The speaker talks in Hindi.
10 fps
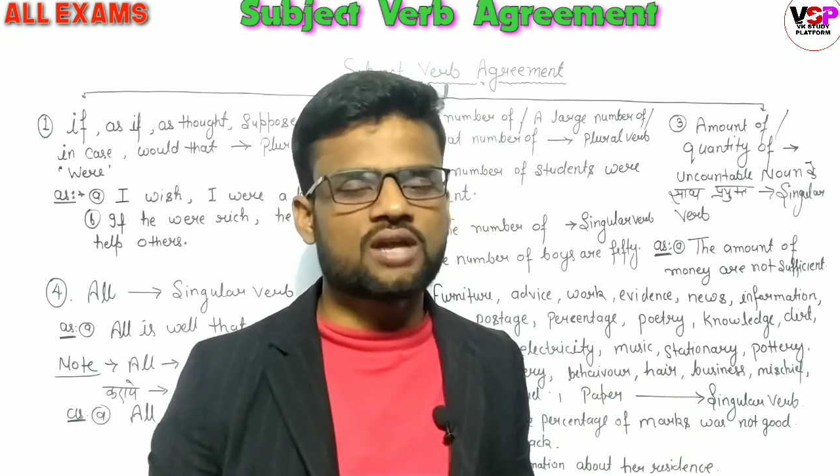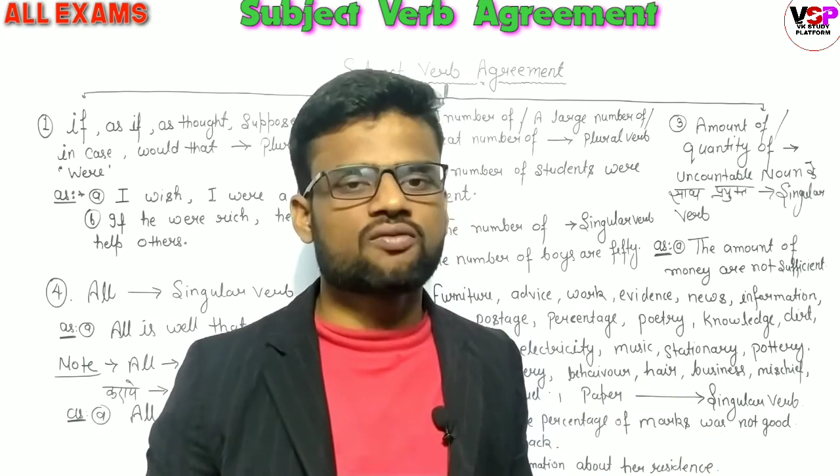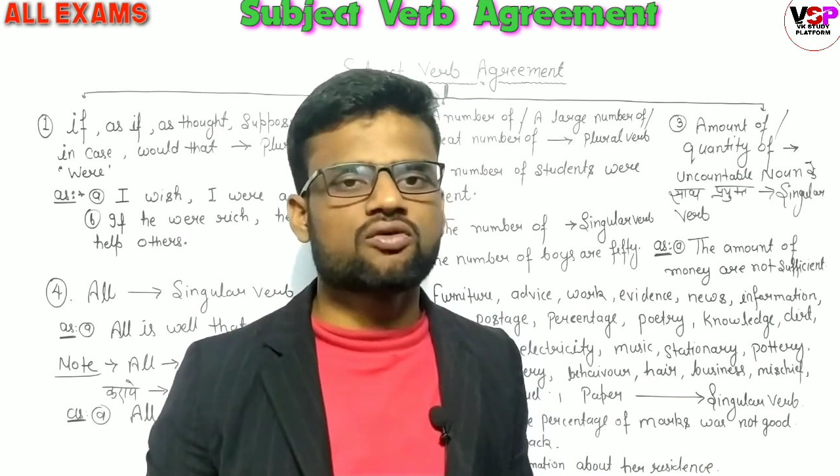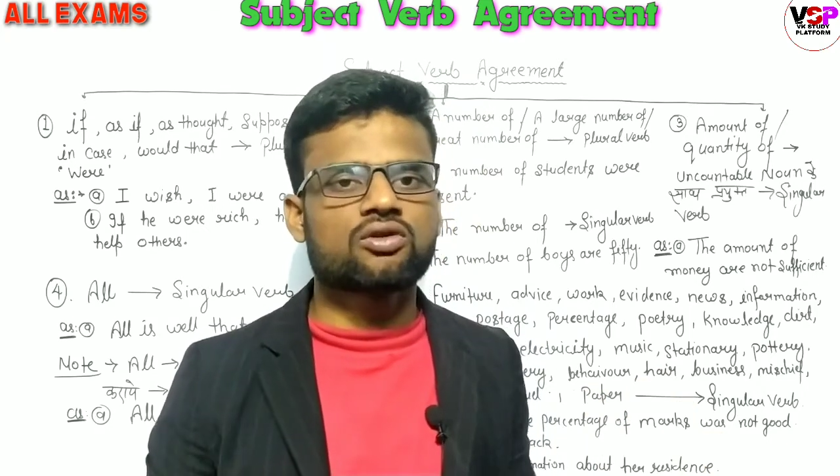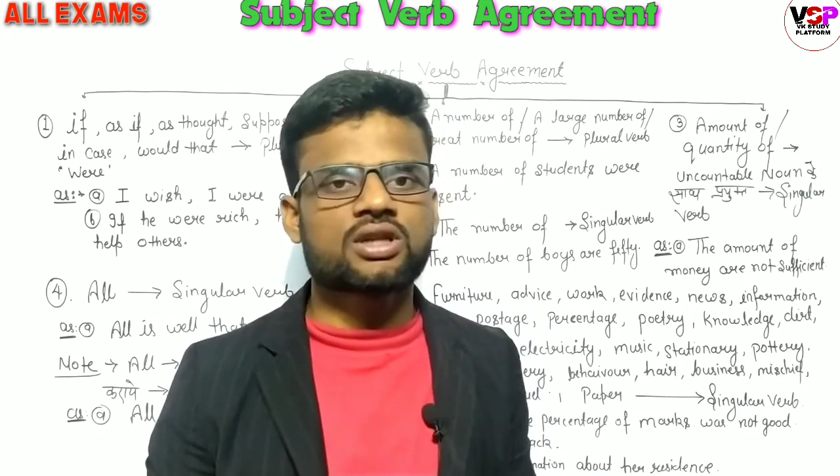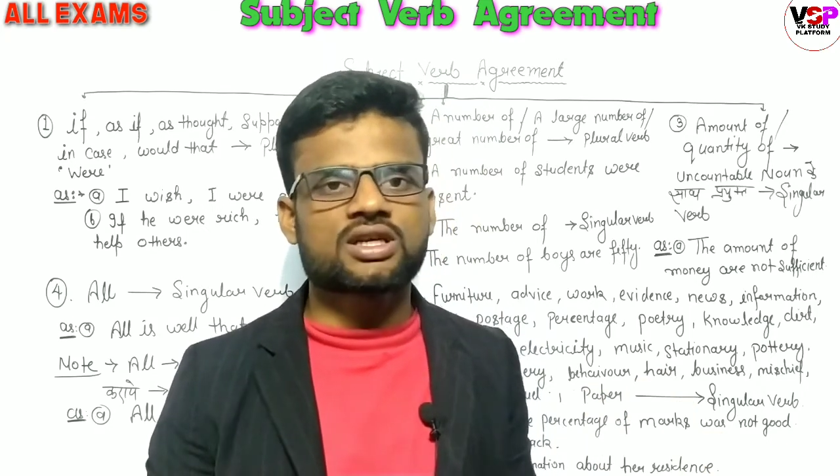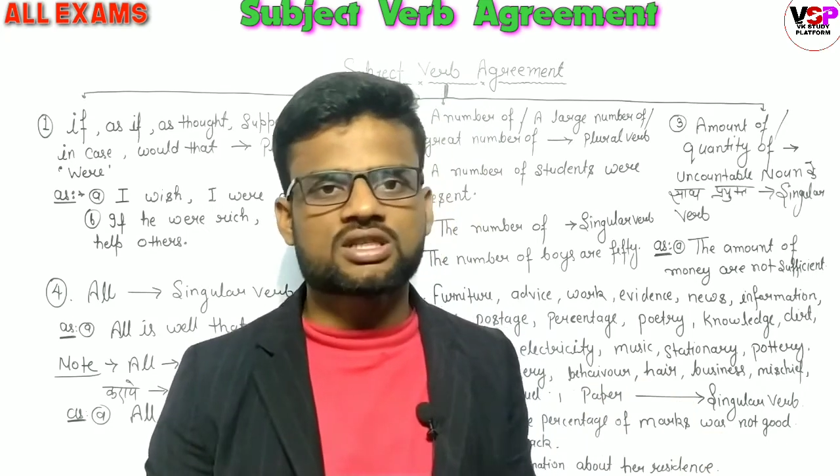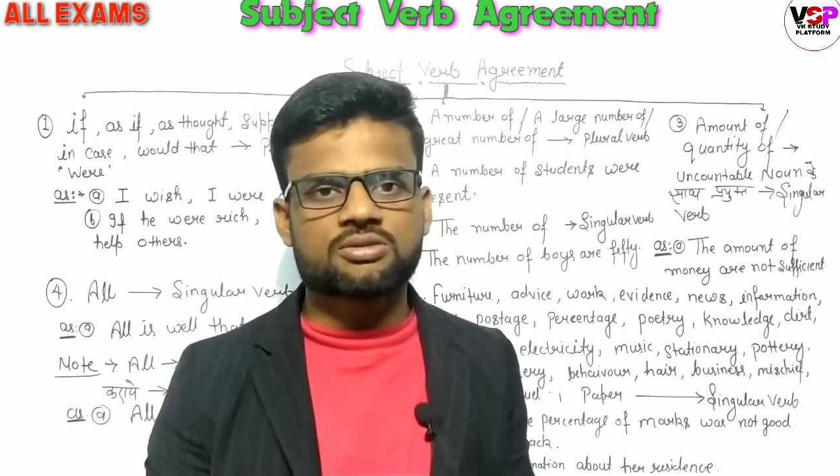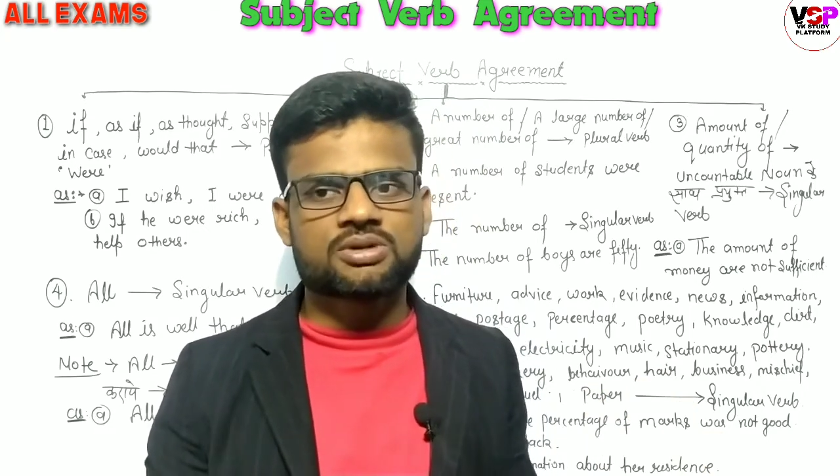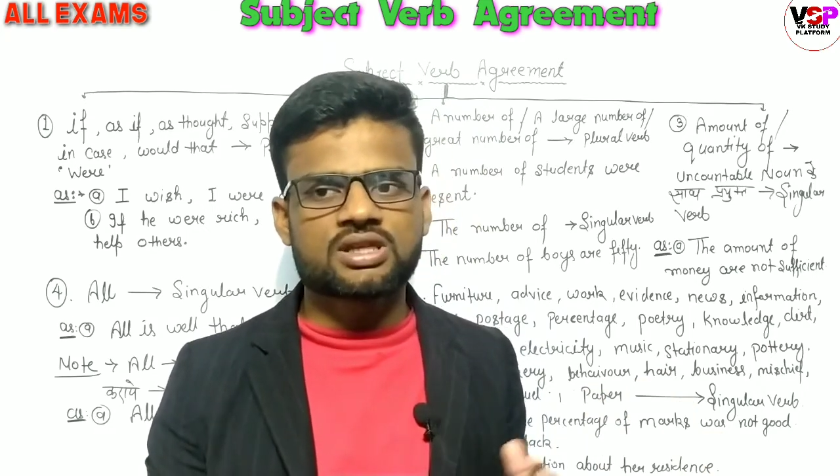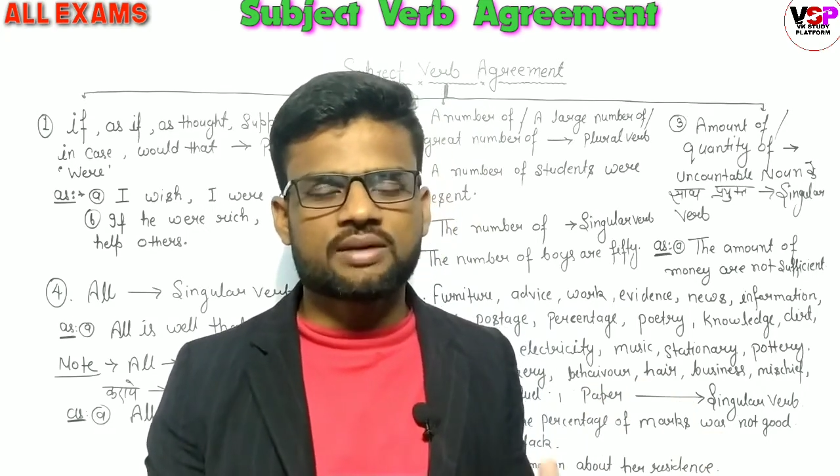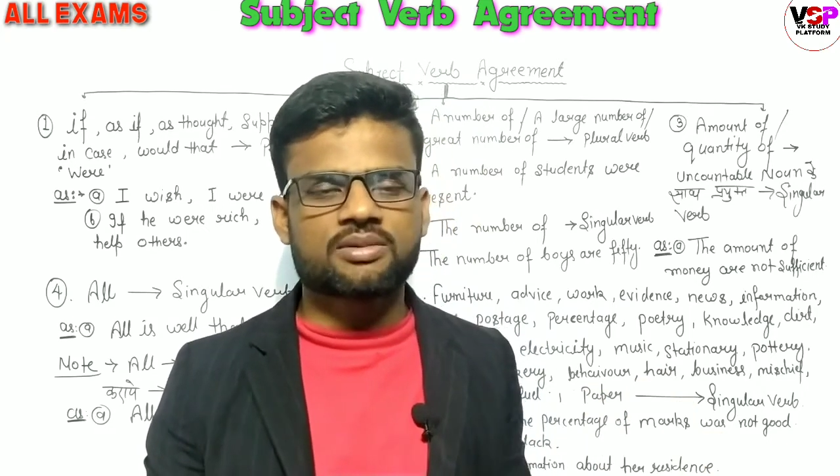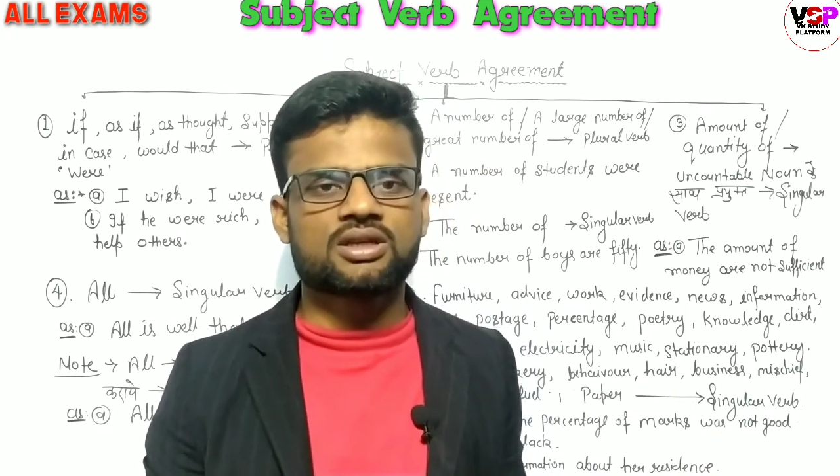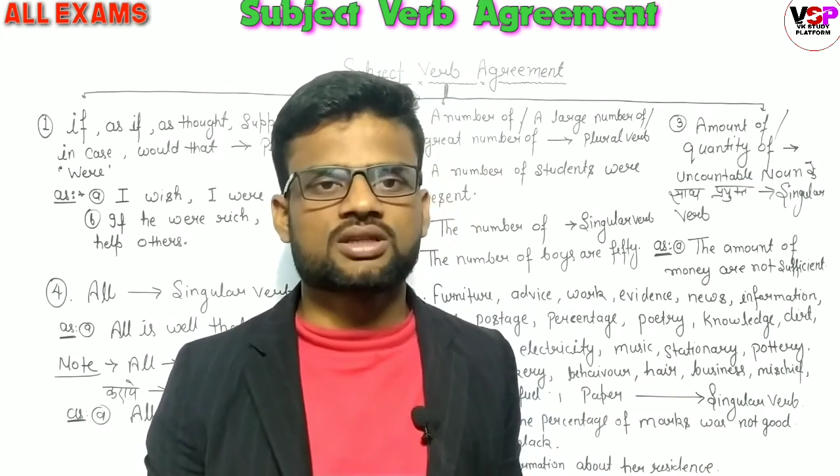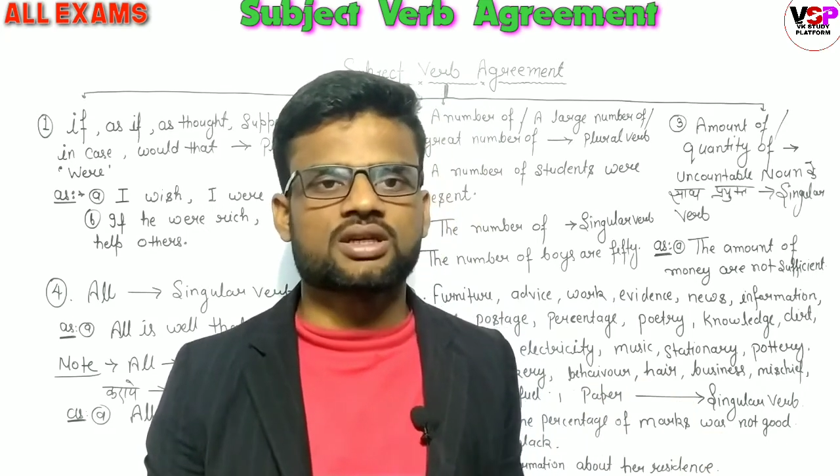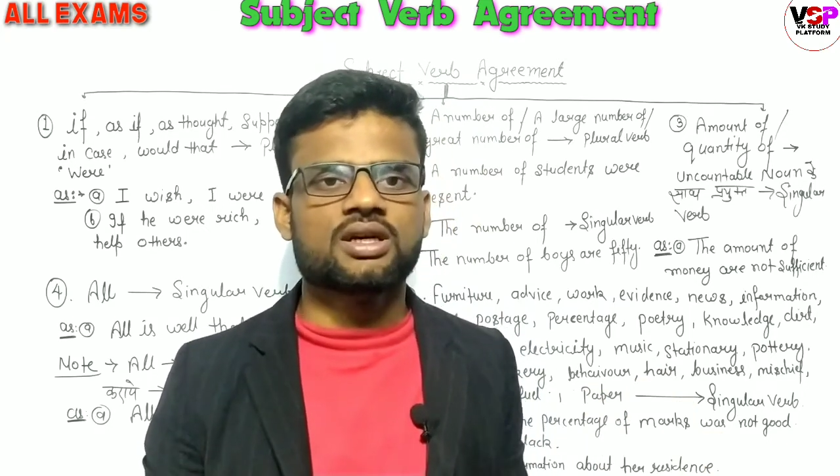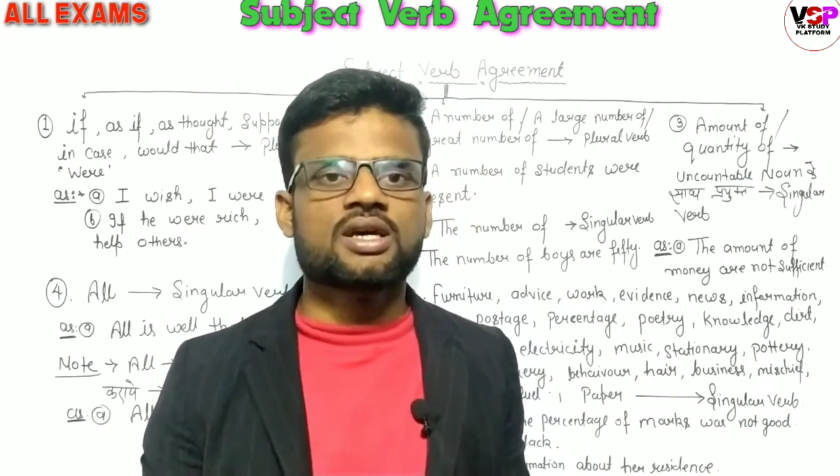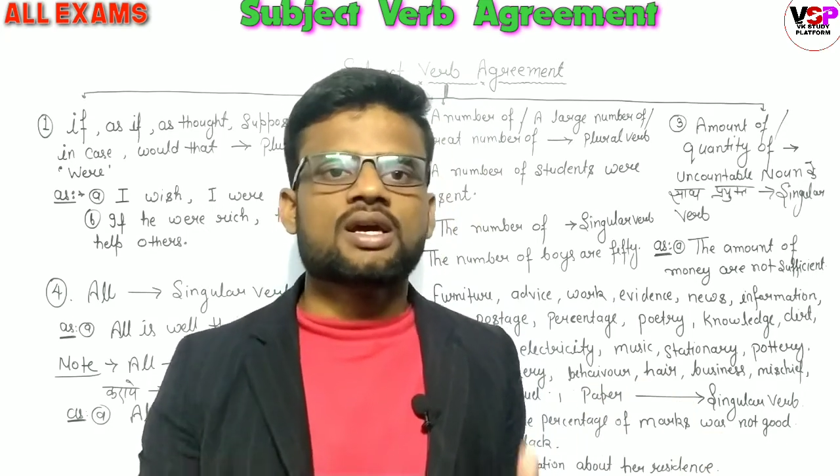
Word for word: हेल्पफुल होता है किसी भी एग्जाम के लिए